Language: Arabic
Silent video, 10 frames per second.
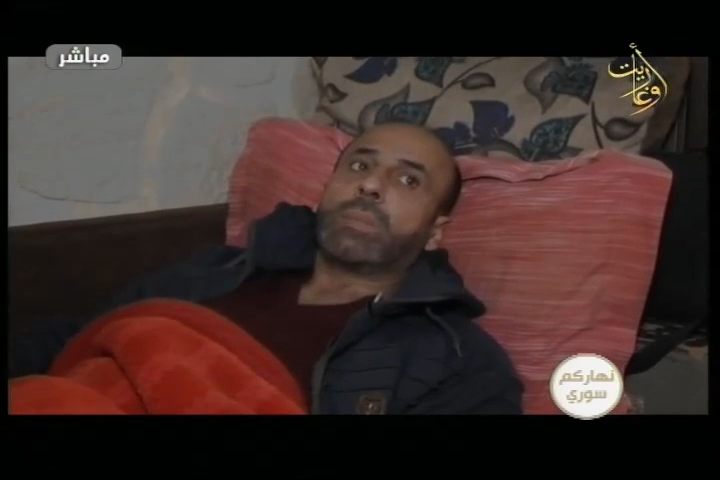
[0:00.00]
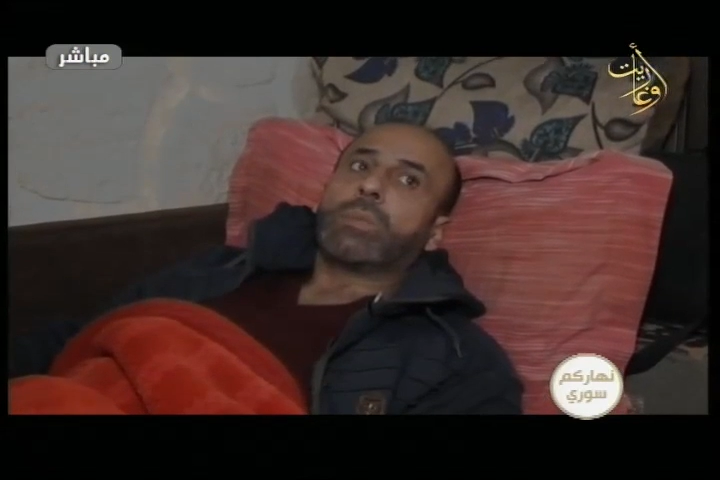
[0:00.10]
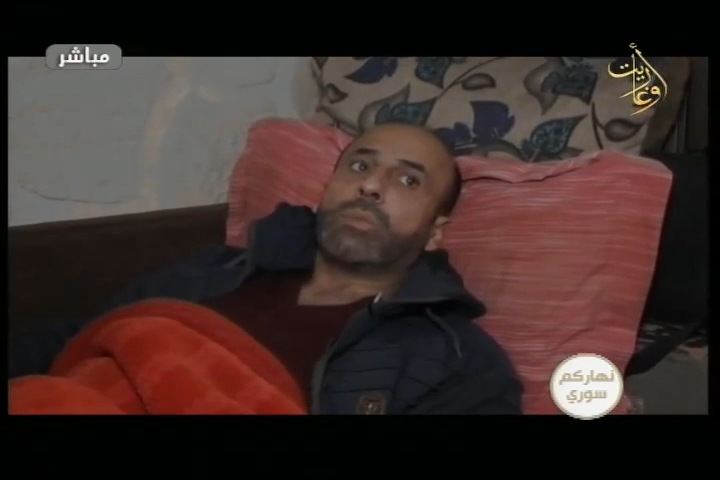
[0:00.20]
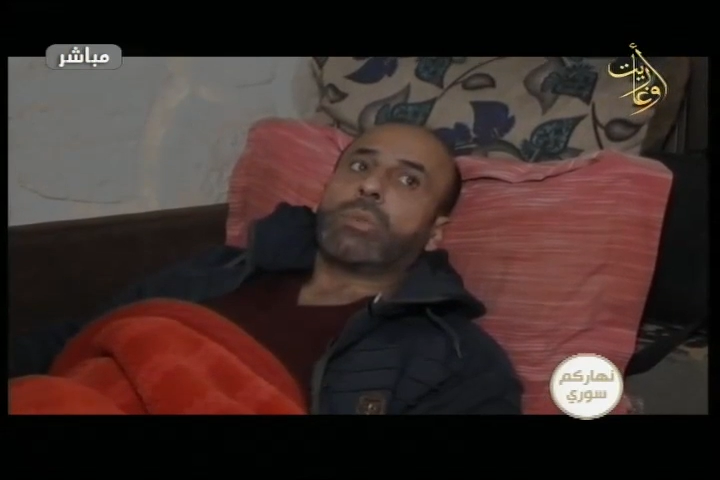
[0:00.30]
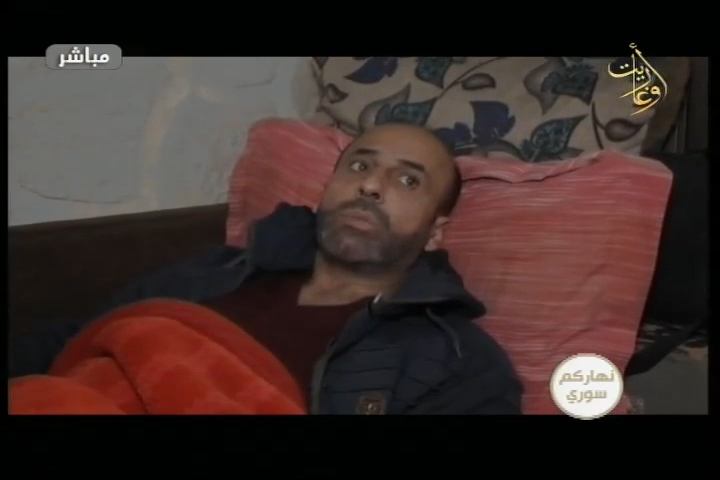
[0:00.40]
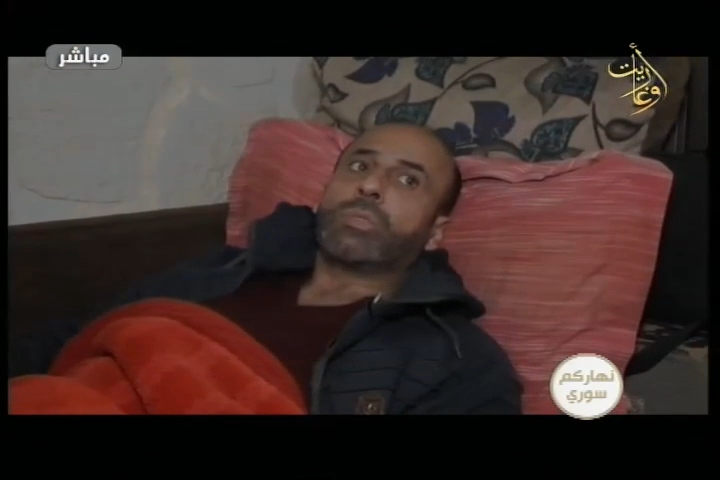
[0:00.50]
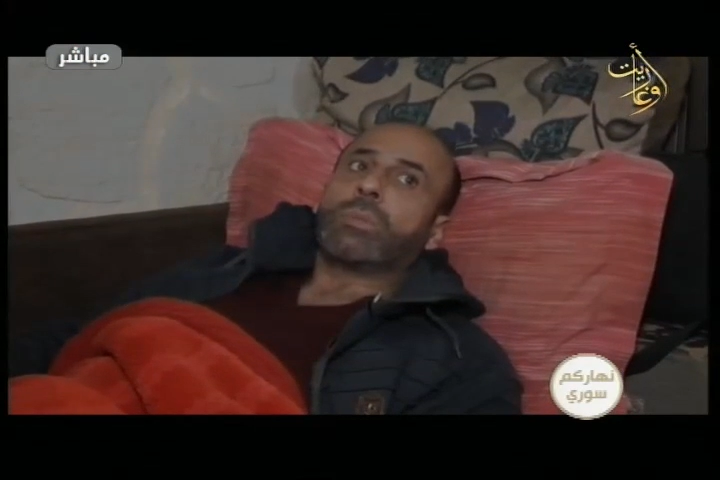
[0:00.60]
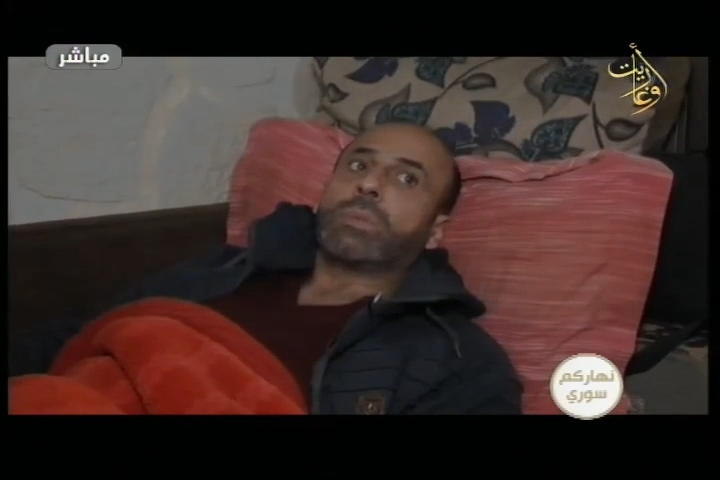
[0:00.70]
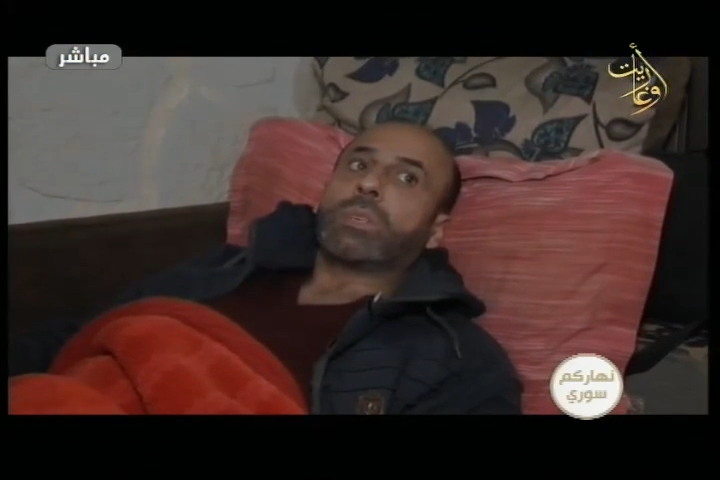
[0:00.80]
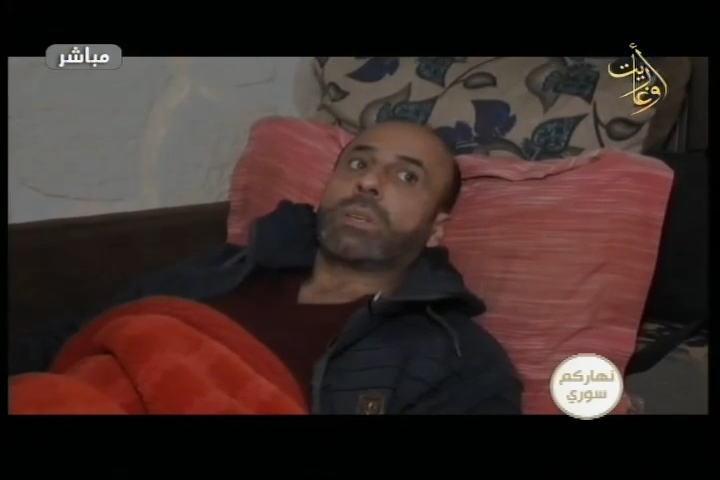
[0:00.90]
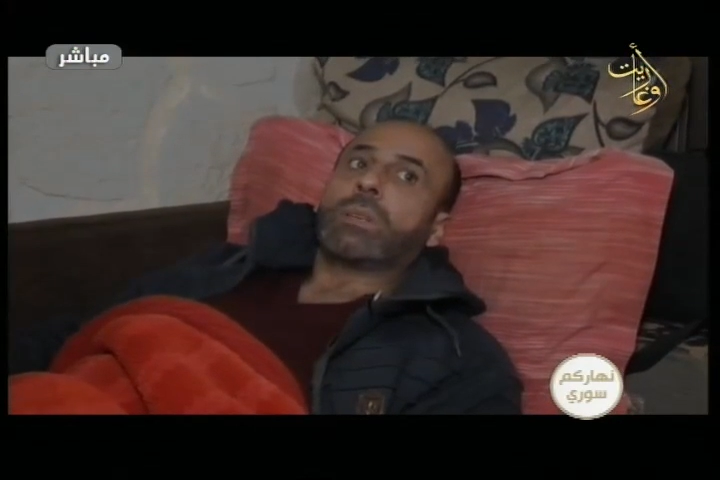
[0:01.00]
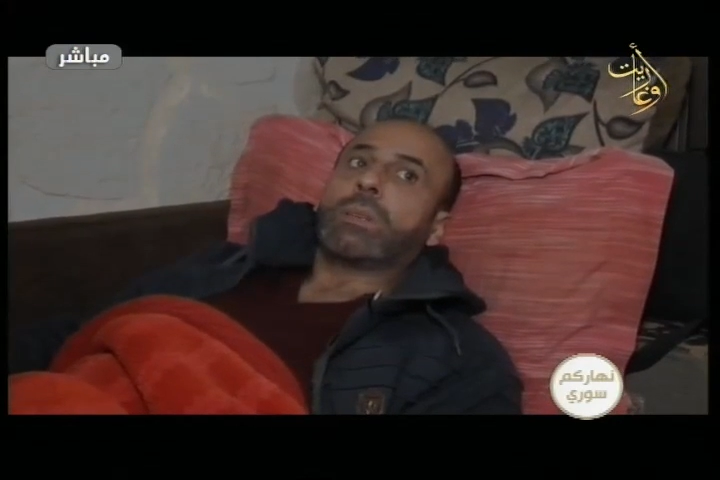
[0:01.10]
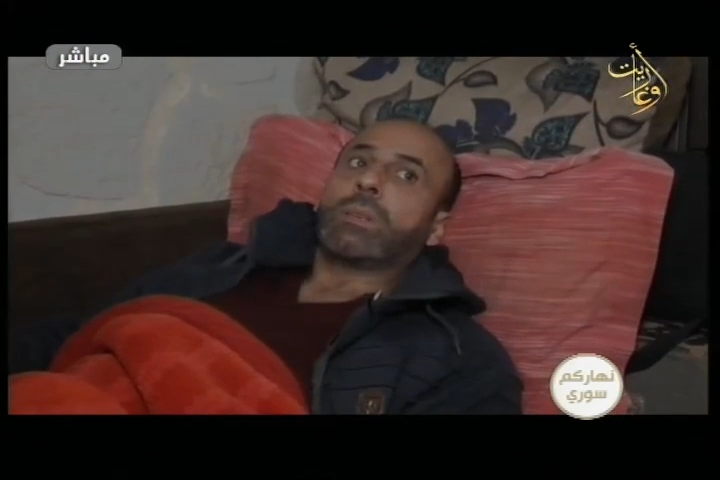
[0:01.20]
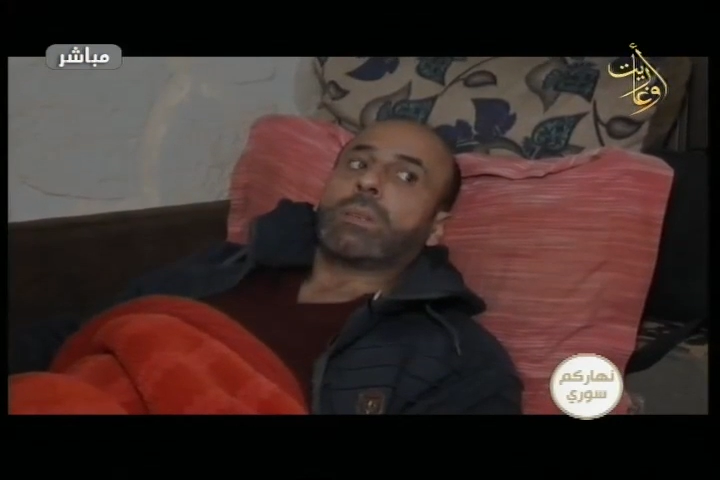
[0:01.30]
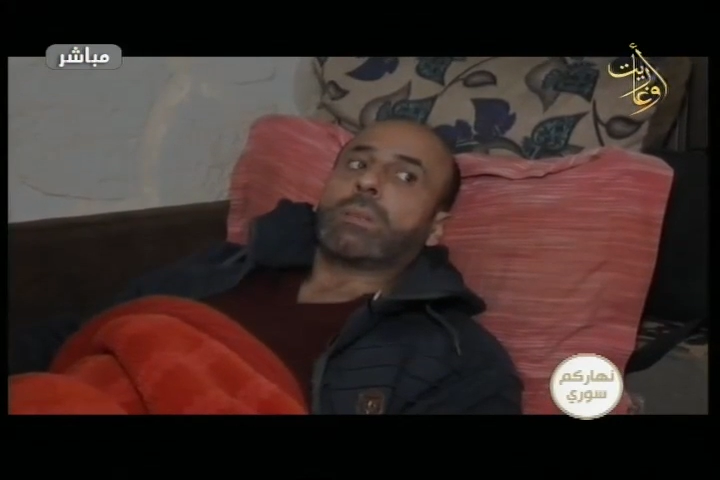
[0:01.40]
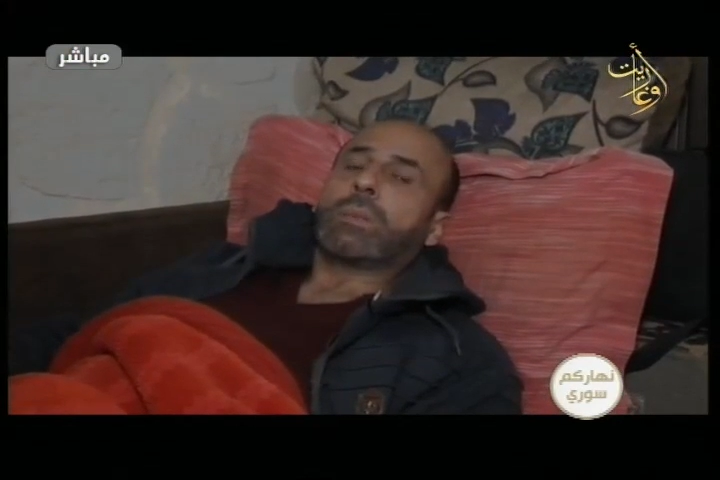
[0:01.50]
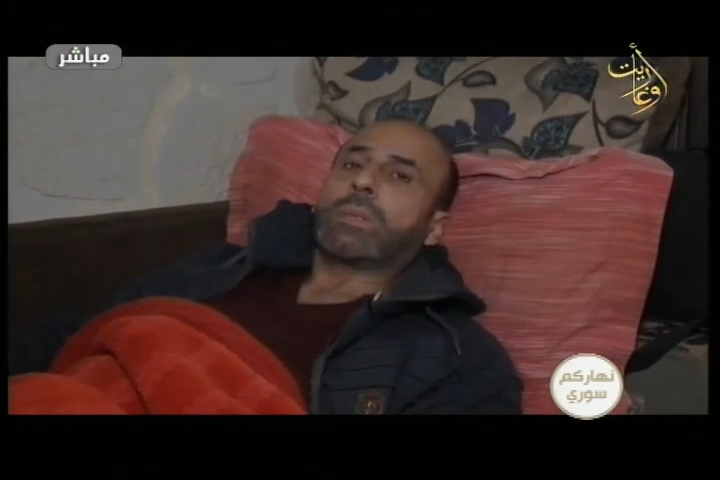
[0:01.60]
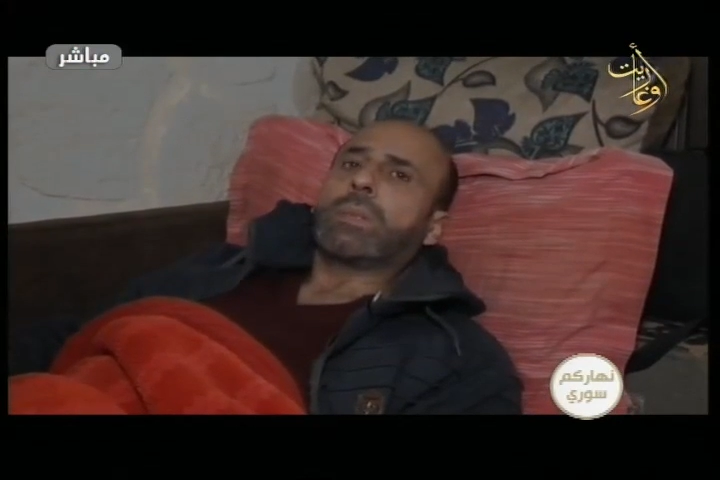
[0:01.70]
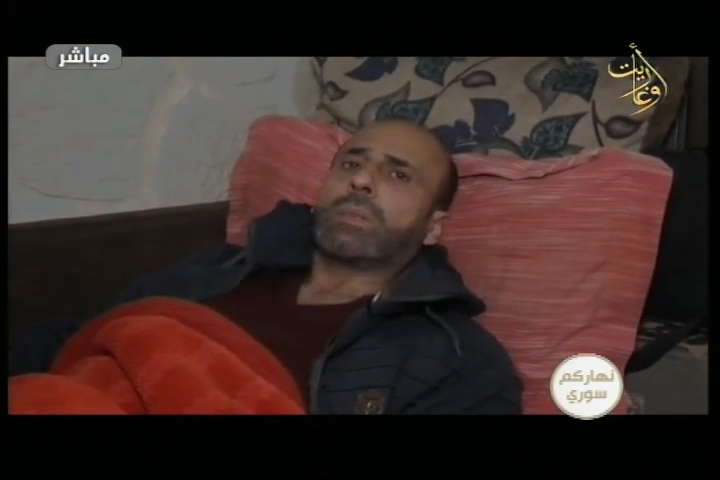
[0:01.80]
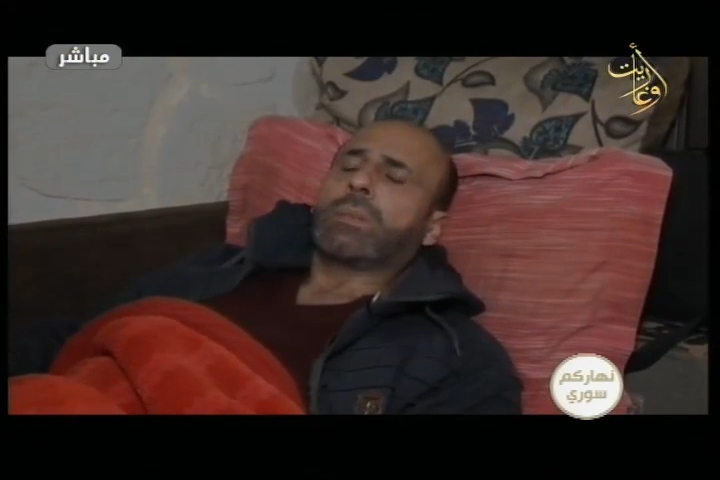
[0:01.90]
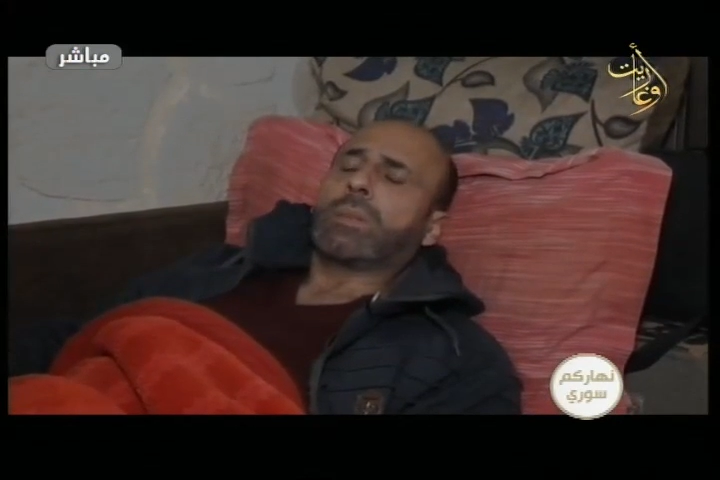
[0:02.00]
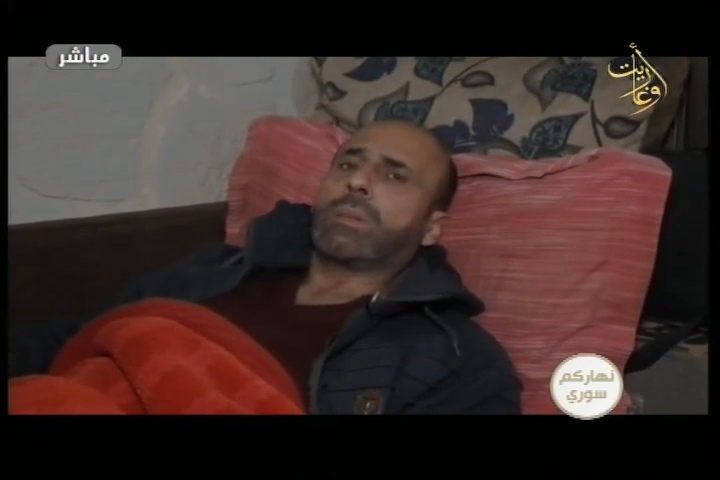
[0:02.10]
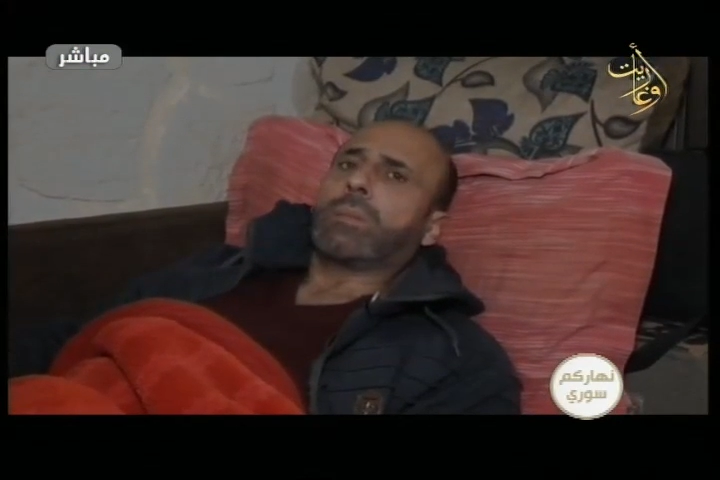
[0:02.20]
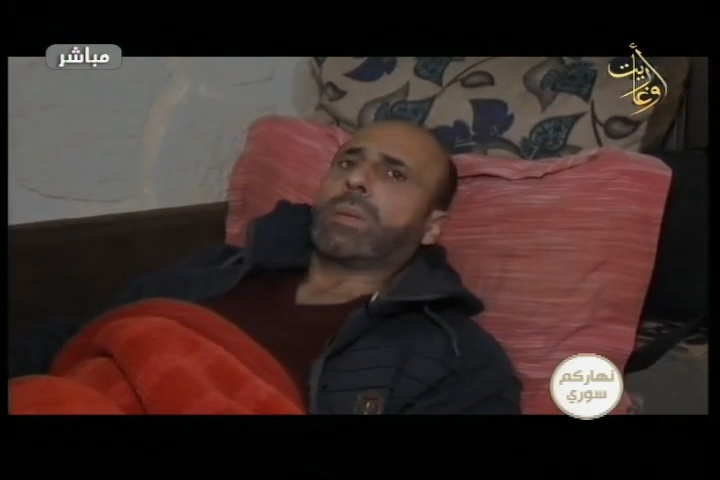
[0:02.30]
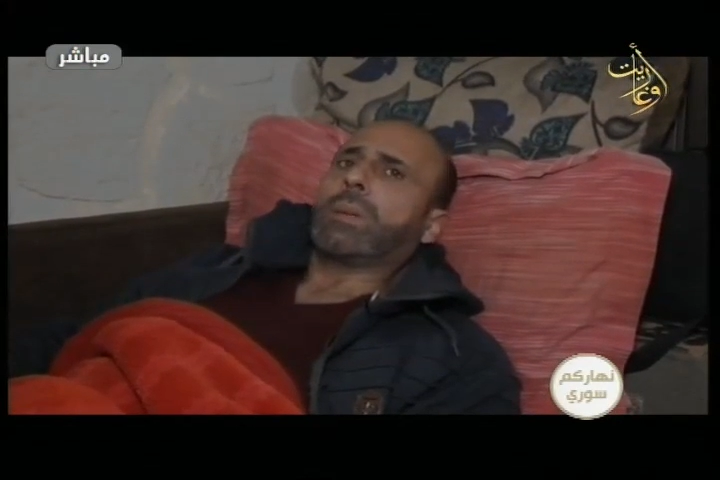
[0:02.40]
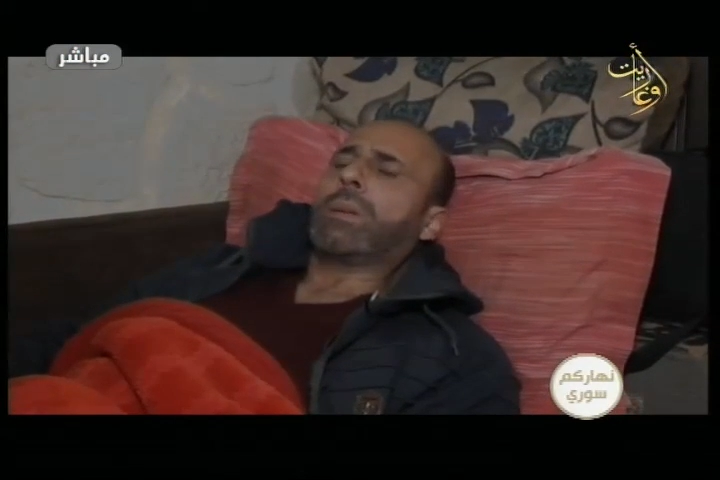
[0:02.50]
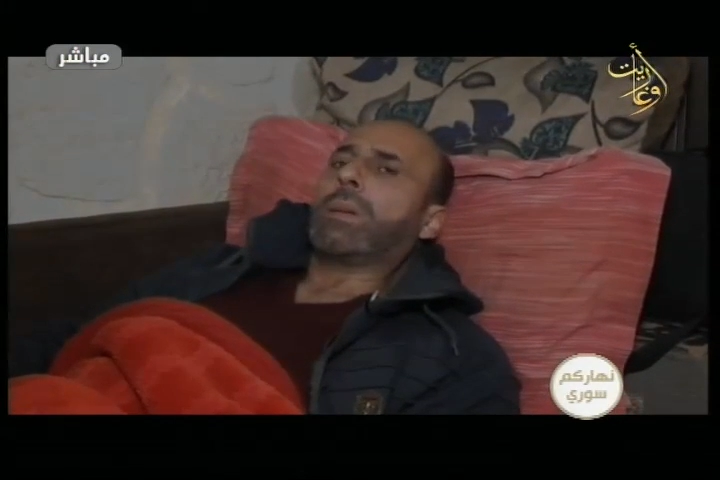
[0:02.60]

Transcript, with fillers: بتروح وتجي بشكل كتير كتير كبير